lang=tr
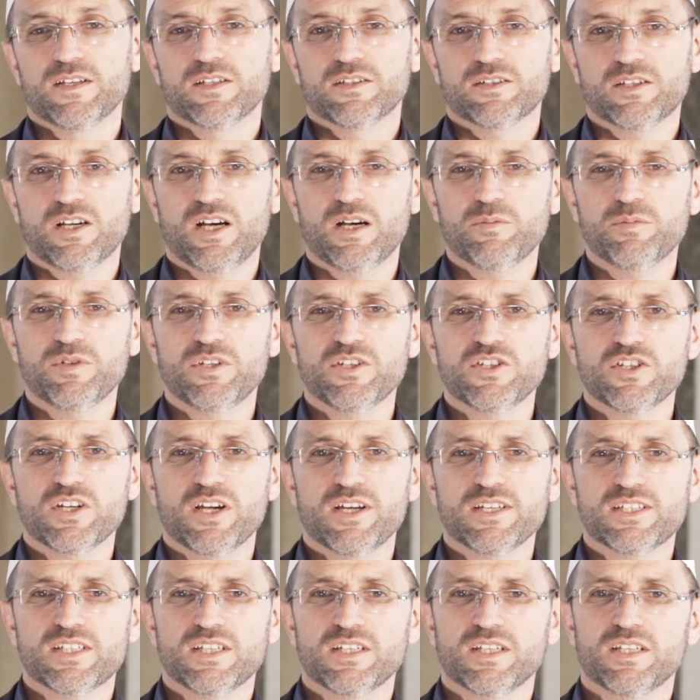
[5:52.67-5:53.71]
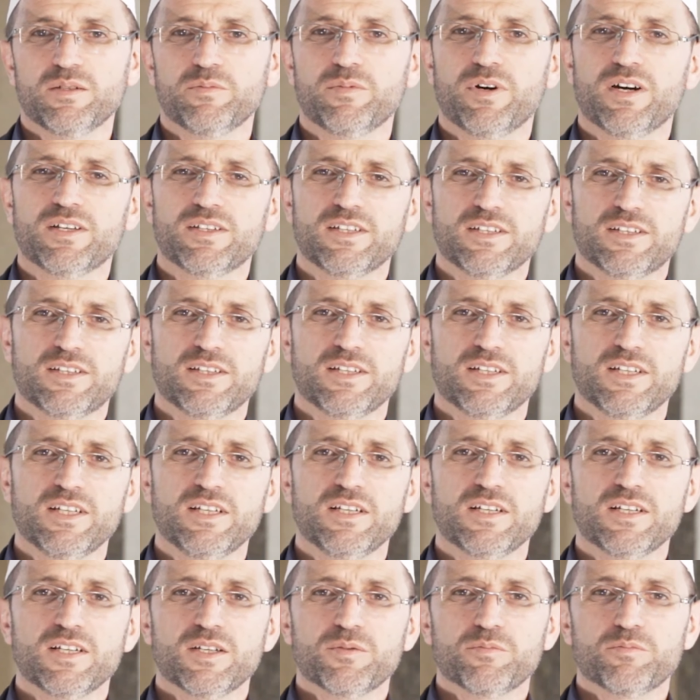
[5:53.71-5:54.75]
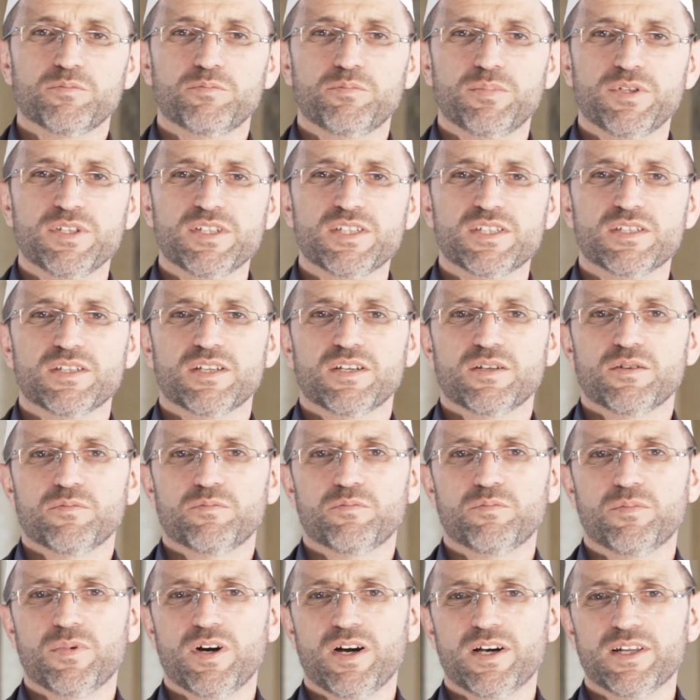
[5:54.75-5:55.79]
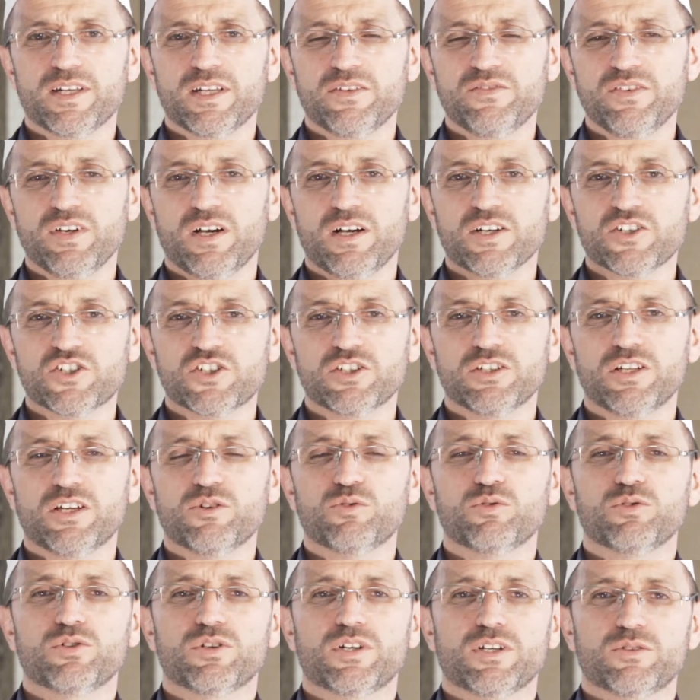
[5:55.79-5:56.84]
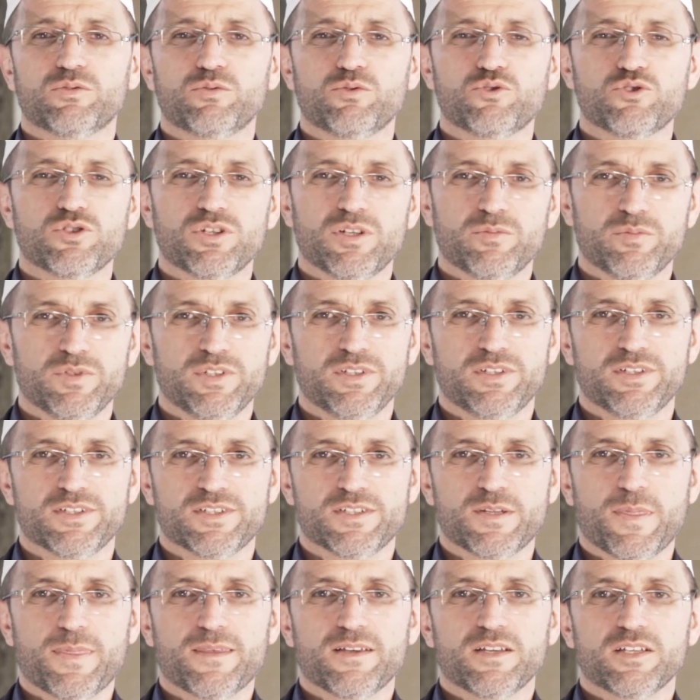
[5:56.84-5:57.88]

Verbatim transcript: Tabiri caizse ibadetleri biz manevi aşılar olarak düşünebiliriz.